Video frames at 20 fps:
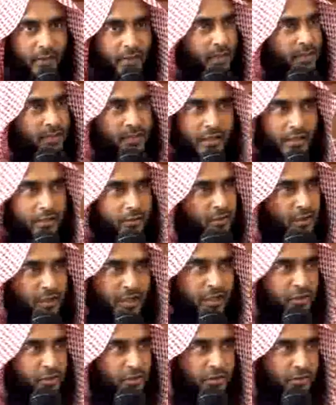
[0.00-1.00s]
আজকাল
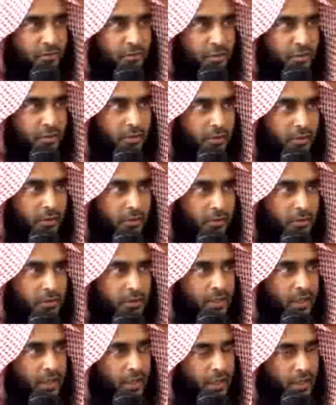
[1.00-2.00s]
অধিকাংশ
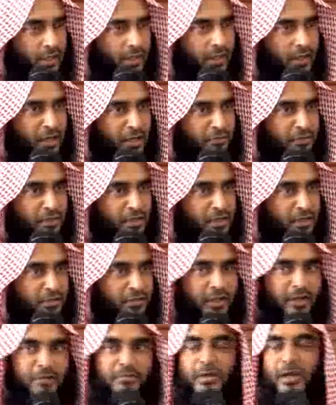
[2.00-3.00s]
যারা আধা নামাজি
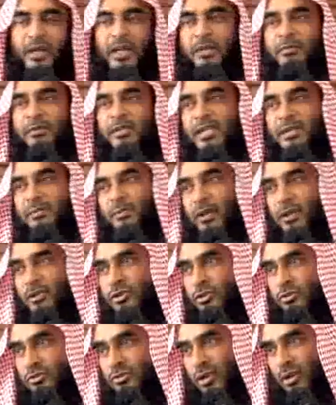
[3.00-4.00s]
তারা মাগরে বেশা পড়ে
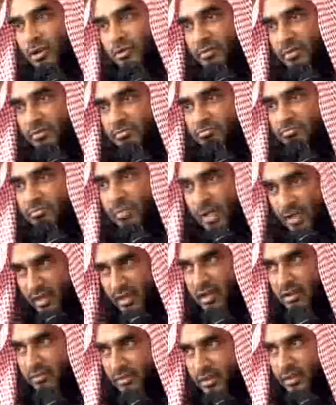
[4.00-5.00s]
সৌদি আরবে
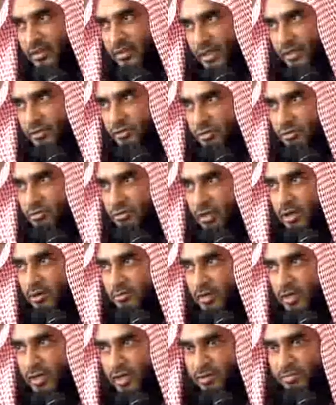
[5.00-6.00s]
আধা নামাজি যারা সৌদি
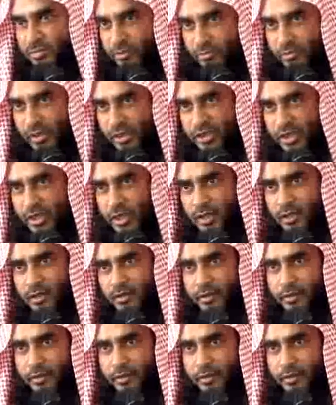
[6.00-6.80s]
আরবে এখানে প্রবাসী